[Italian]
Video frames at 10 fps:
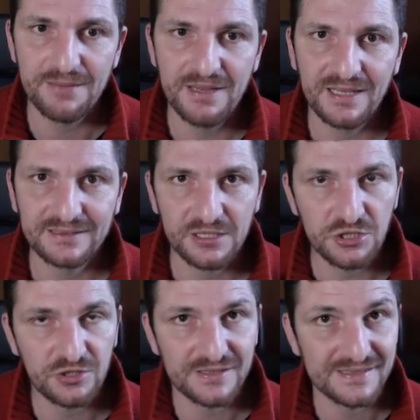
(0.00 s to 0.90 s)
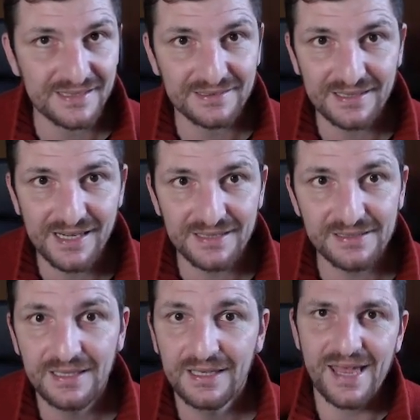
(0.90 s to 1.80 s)
gaming a 360 gradi
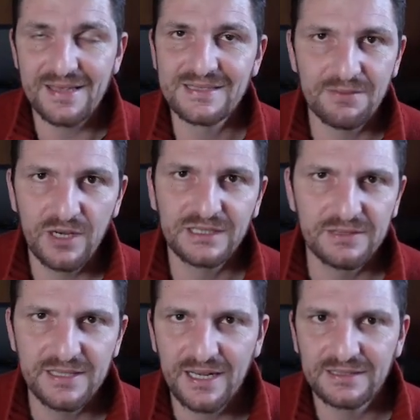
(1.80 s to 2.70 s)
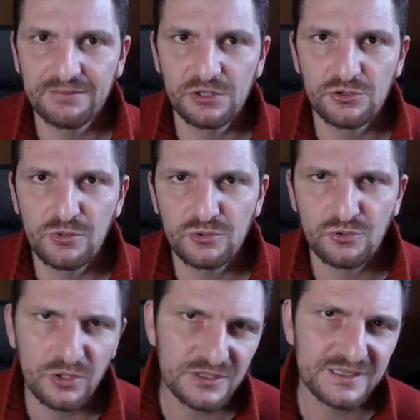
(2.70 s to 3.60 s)
e se volete vedere altri video su
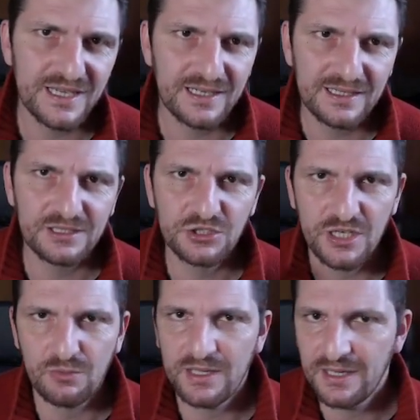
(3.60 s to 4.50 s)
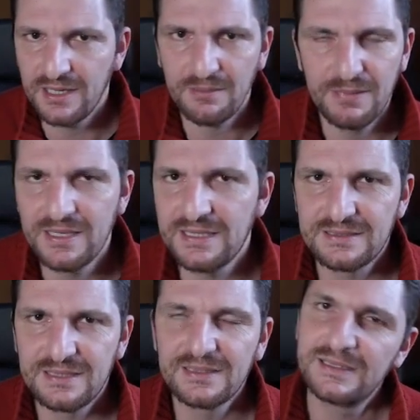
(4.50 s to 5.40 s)
sullo Stark c'è una
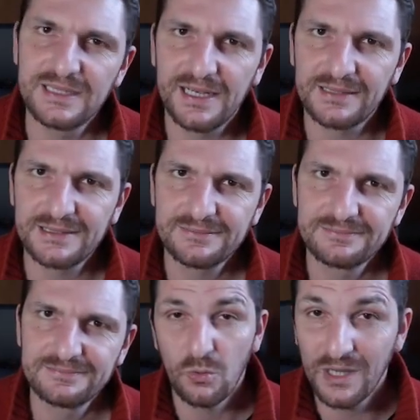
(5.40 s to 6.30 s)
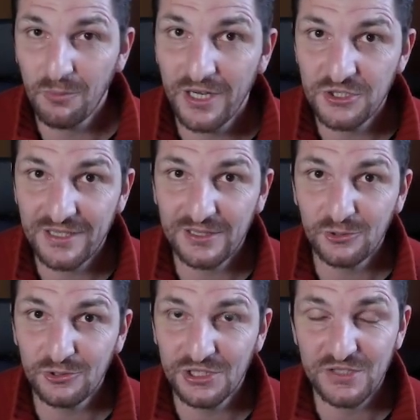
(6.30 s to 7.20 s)
playlist dedicata. Una buona giornata a
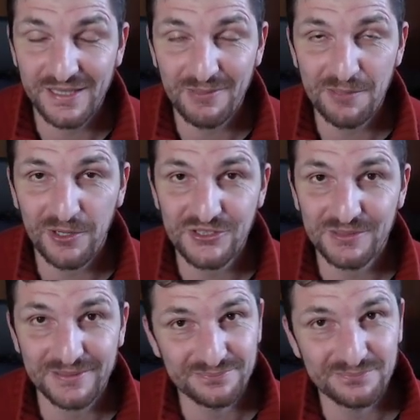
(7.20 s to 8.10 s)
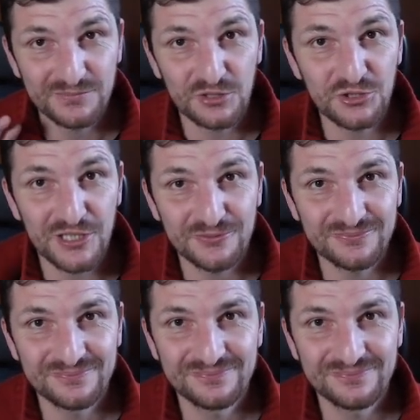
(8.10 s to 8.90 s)
tutti, ci vediamo alla prossima. Ciao ciao!